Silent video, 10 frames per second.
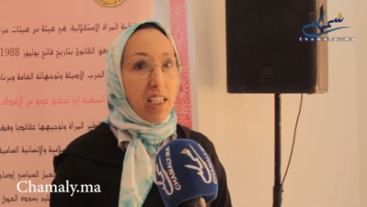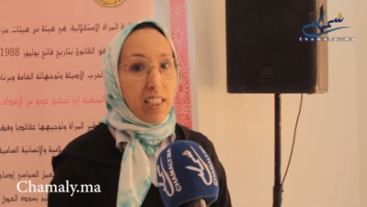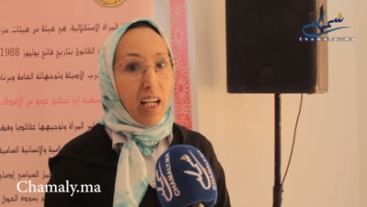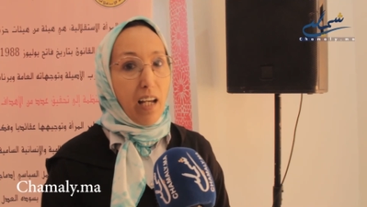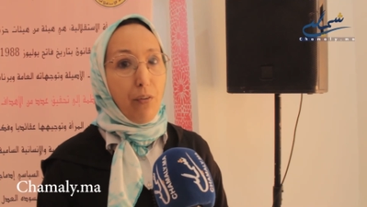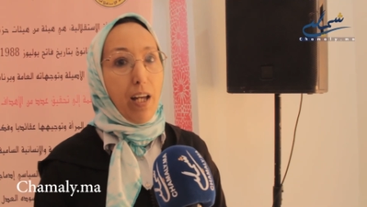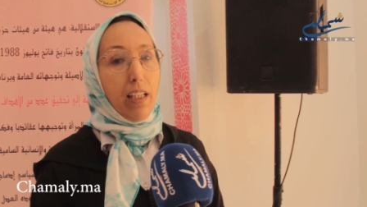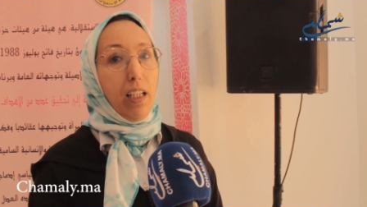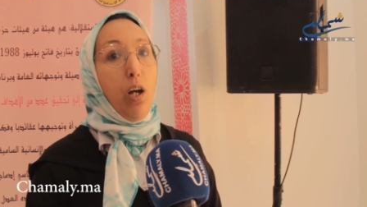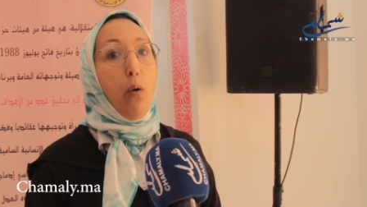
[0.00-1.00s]
الثقافه
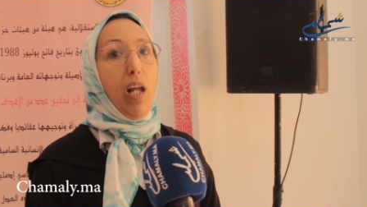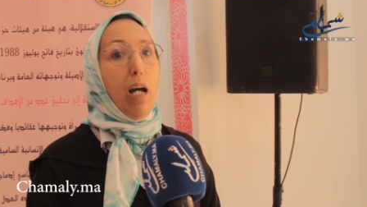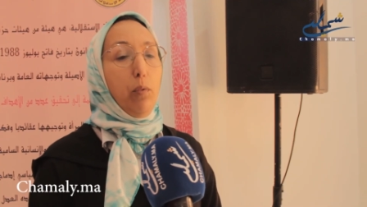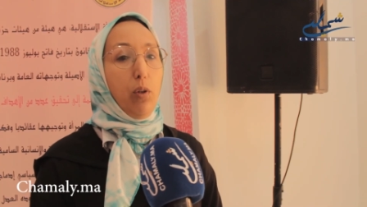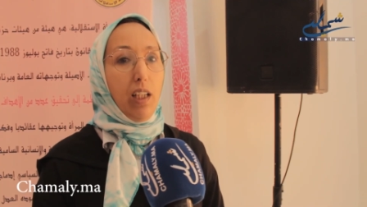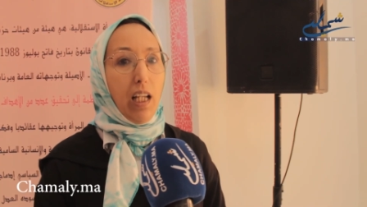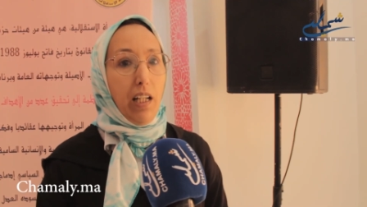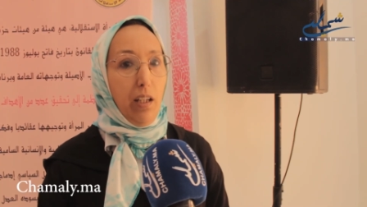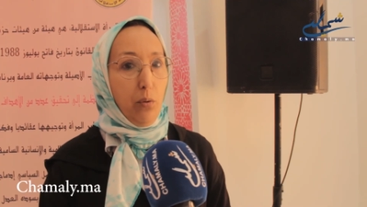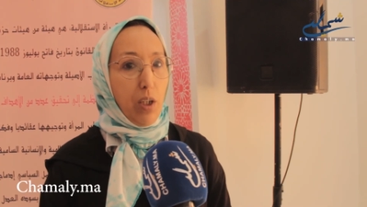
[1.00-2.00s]
هذه والحمد لله
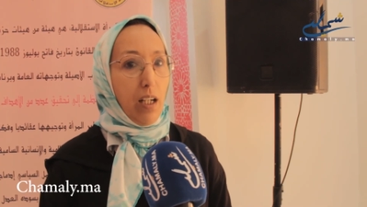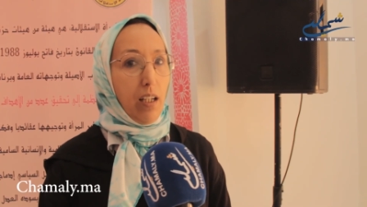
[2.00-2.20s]
نحن